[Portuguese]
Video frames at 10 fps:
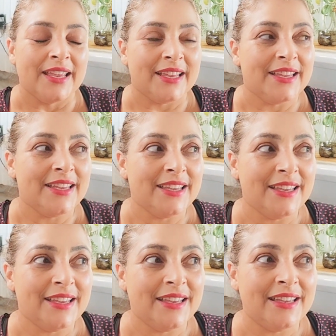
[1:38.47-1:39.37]

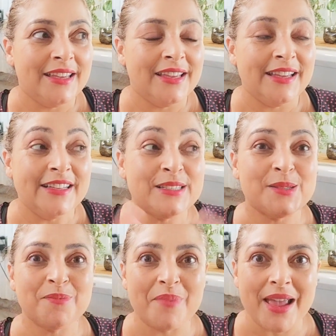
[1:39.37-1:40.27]
E
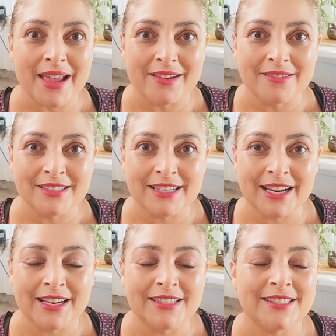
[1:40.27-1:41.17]
espero,
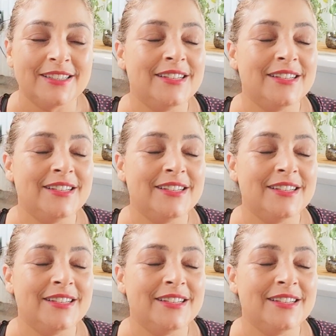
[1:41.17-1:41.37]
gente,